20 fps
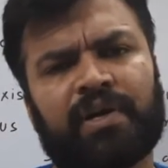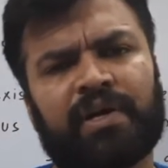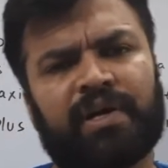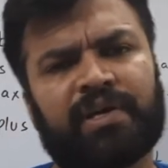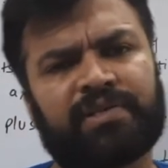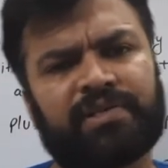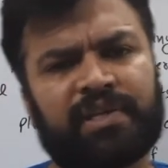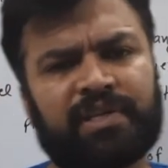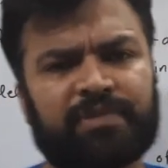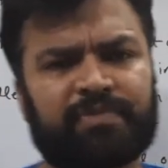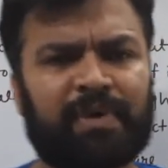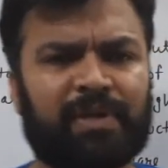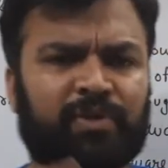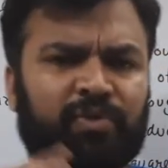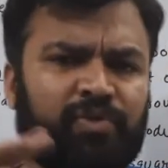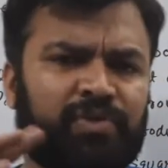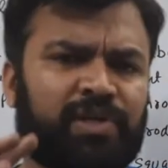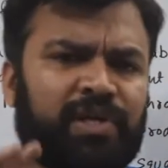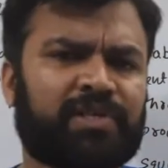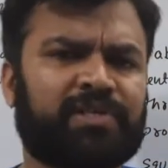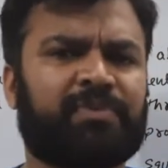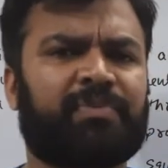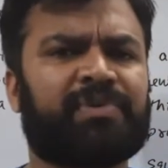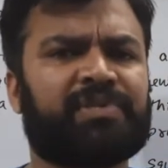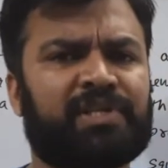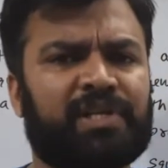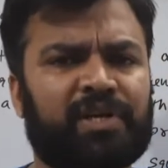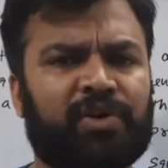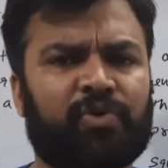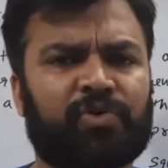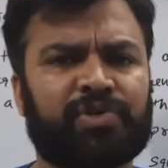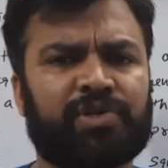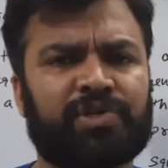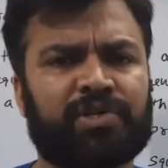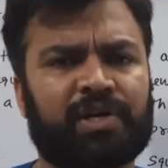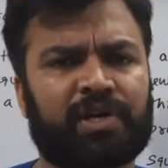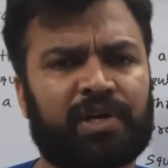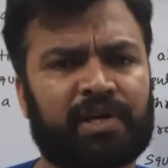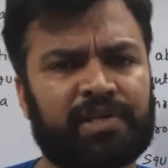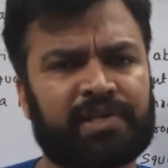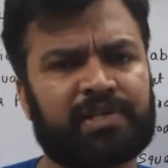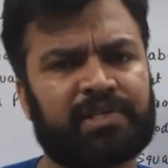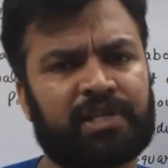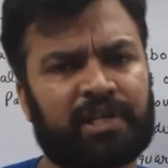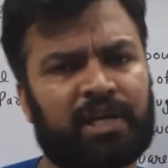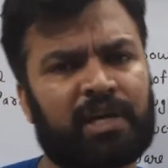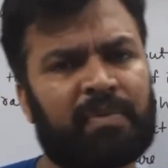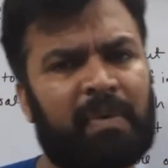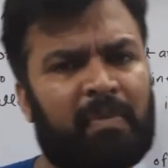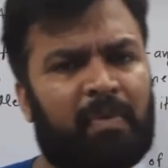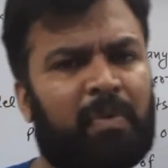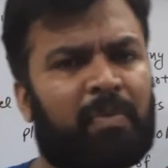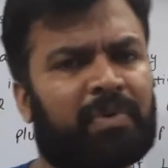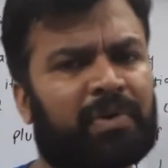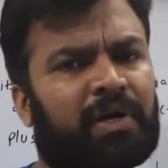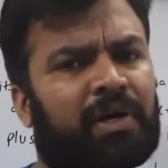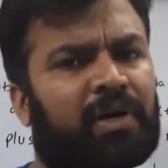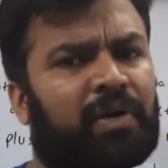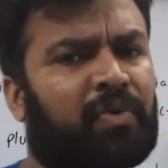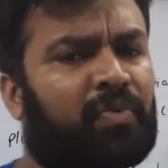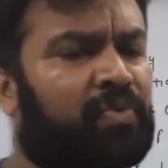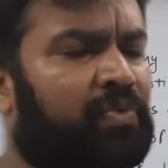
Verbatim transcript: इसलिए इस बात को ज़रा समझने की कोशिश करना जैसा कि मैं आपको बता रहा हूँ